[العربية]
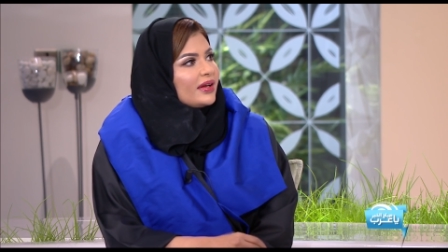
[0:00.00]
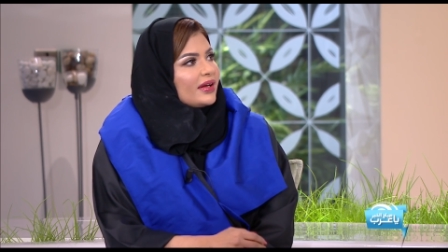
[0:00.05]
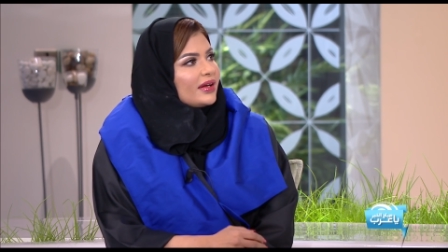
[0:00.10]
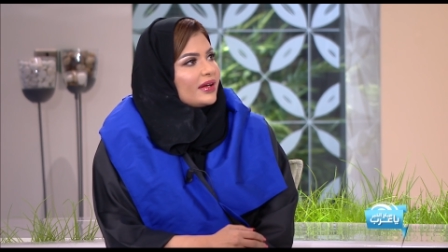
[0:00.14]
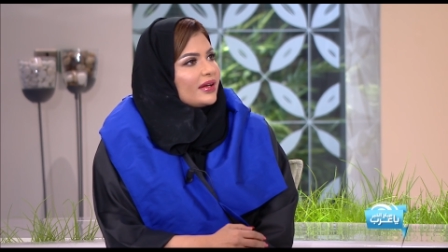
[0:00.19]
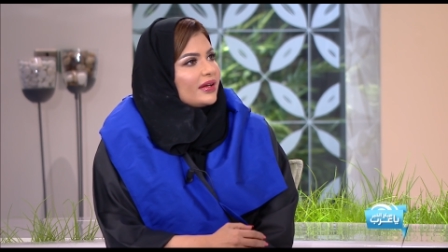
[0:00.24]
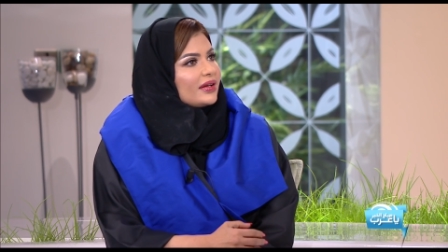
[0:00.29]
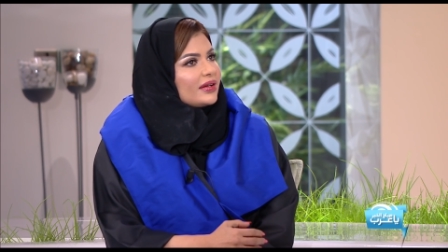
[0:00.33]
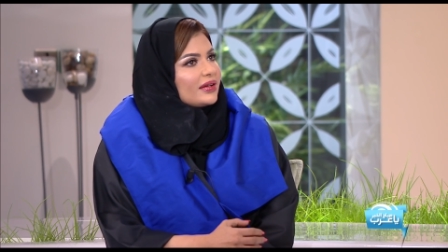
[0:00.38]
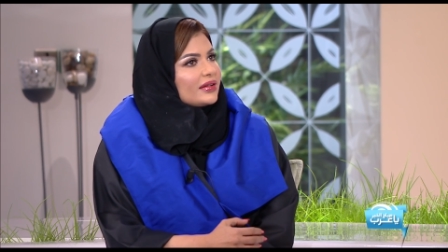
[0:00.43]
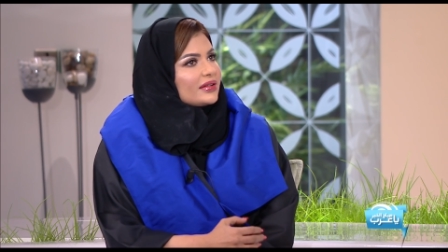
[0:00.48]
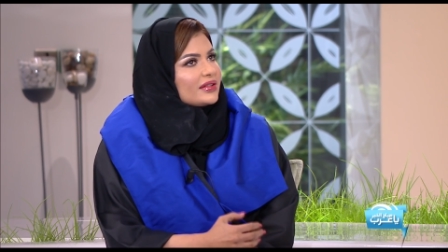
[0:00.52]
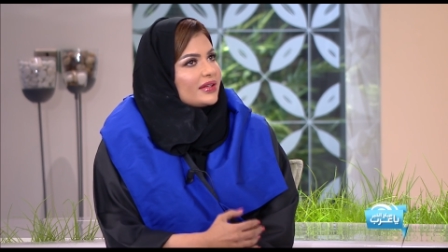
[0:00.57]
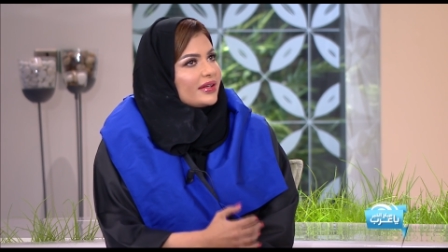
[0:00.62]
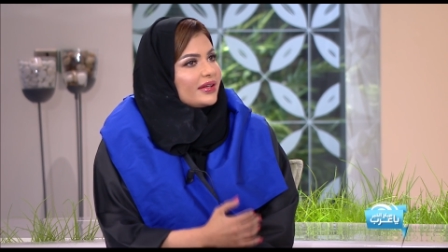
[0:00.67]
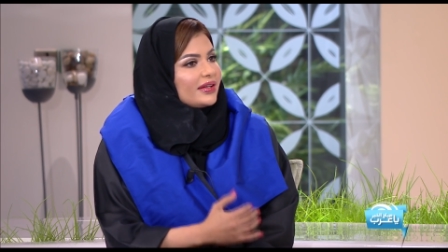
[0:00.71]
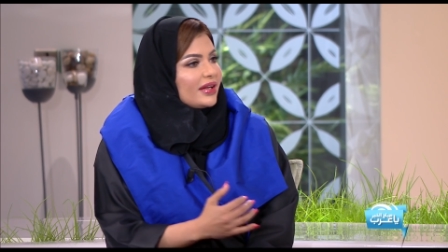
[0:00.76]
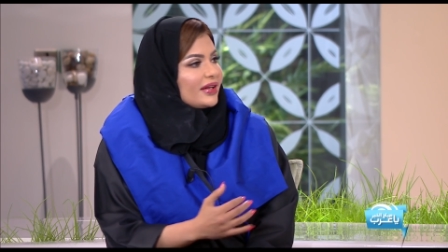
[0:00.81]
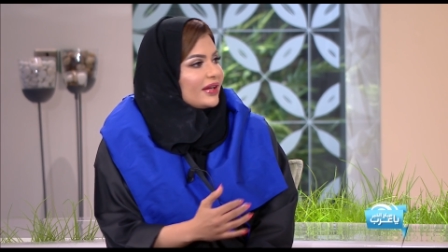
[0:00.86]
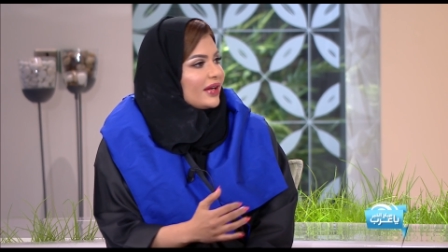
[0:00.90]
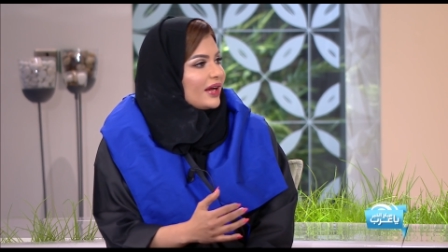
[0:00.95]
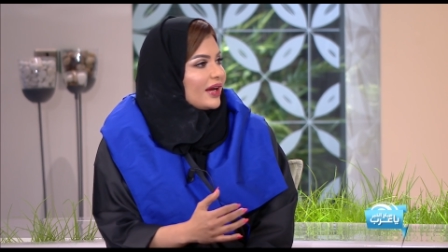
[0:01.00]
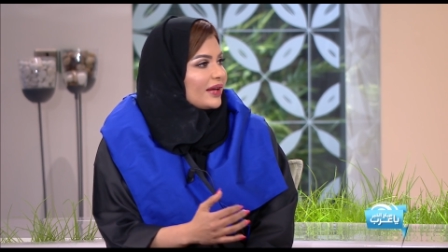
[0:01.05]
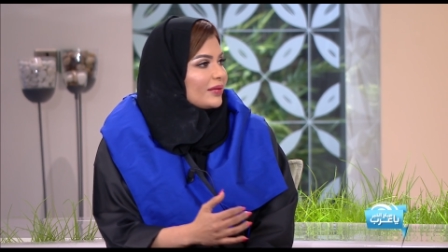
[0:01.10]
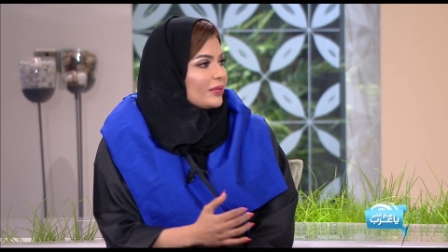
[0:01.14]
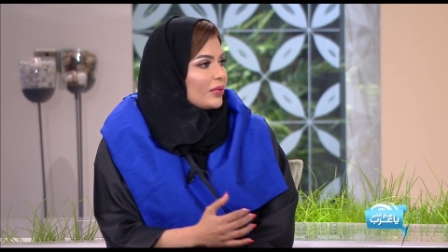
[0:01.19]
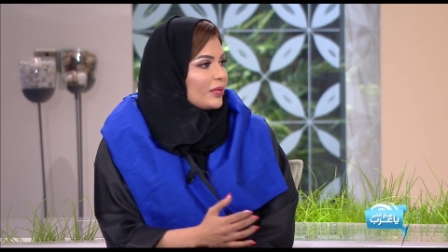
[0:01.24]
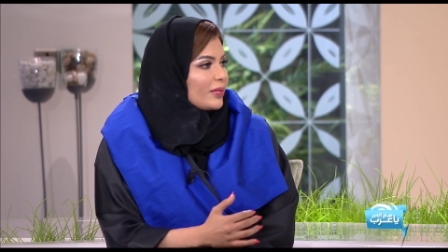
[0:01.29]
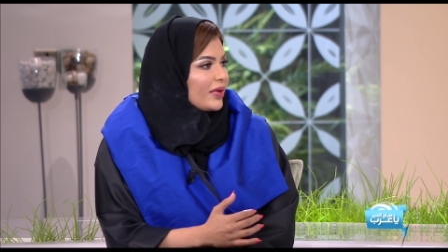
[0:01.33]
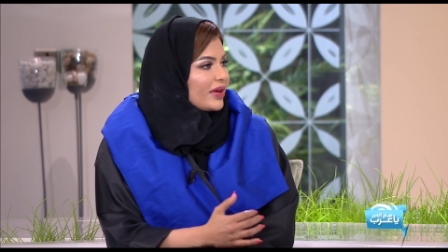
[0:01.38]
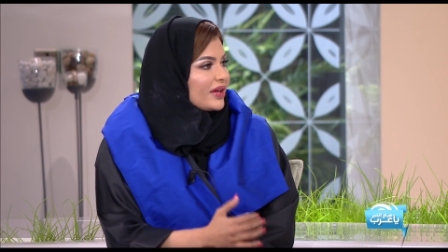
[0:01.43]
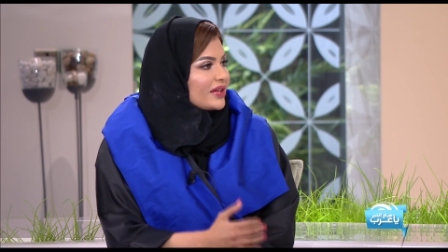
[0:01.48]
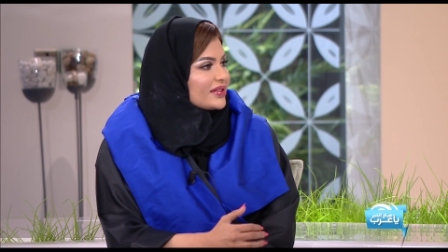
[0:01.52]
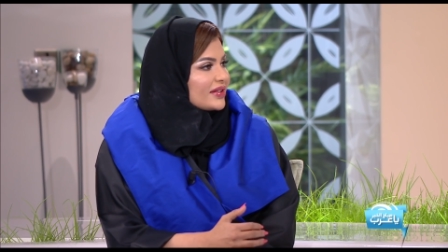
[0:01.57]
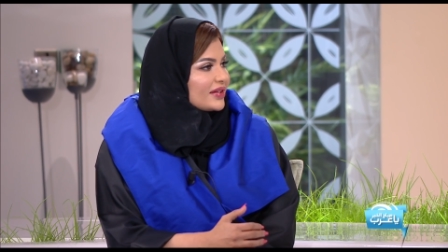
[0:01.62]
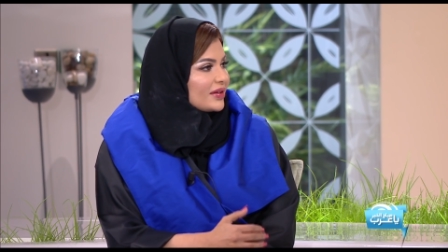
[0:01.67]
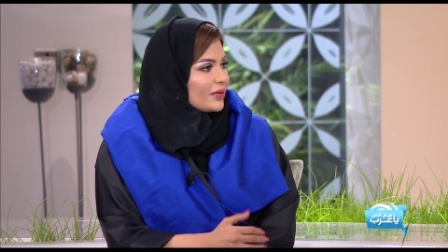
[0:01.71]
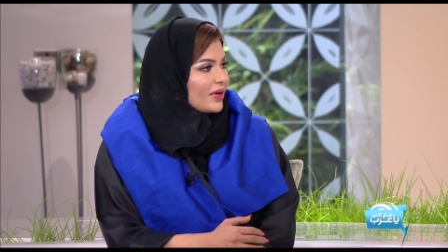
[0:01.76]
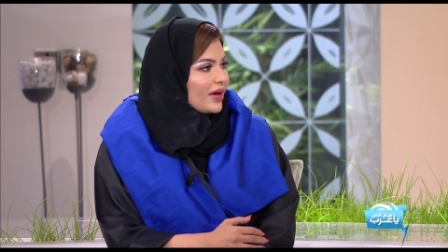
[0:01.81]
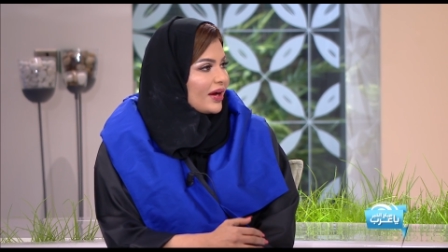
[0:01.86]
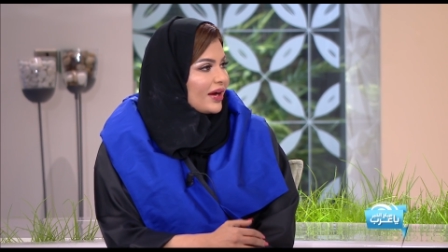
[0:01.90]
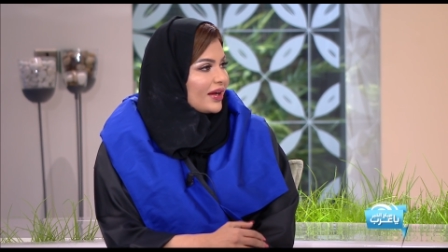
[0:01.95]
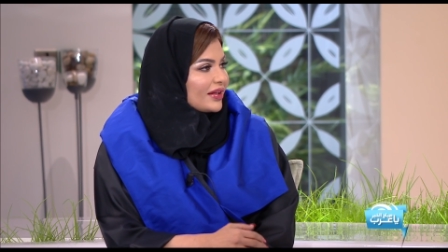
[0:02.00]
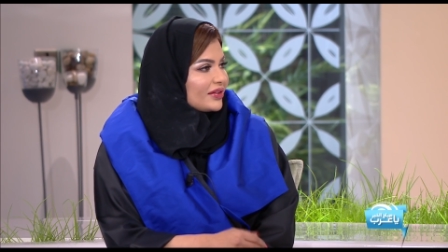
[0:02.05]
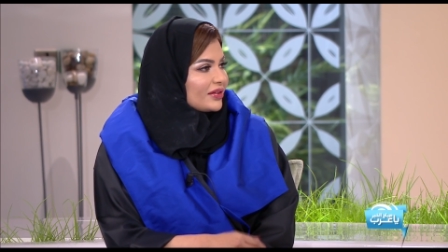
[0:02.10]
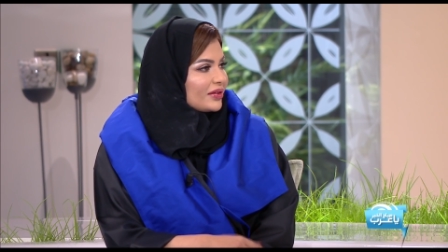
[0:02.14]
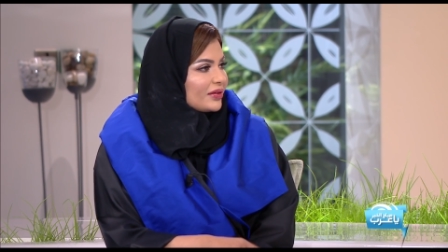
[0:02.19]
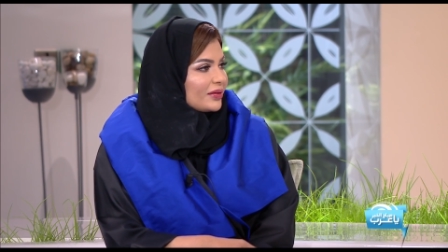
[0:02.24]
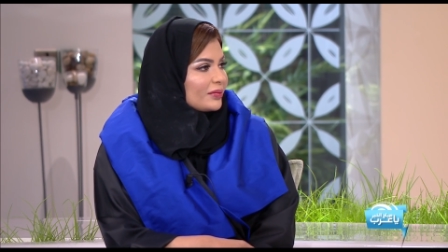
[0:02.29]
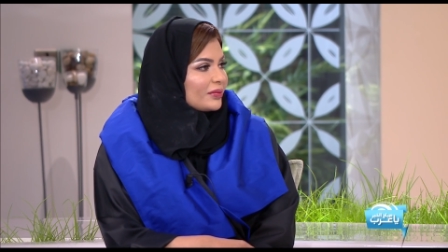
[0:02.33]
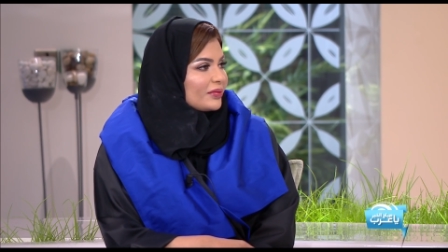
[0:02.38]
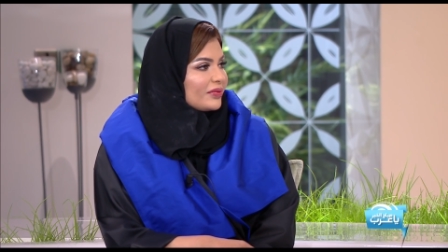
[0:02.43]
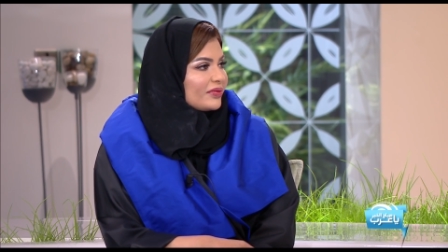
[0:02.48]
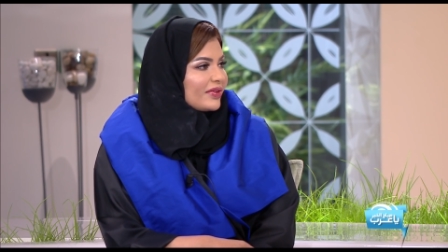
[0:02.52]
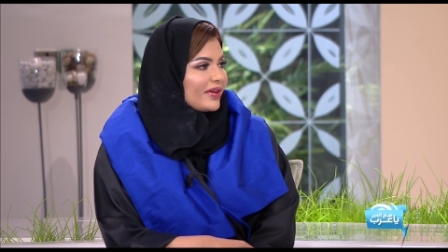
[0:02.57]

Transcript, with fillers: آه، الى الان مميزه لوحاتهم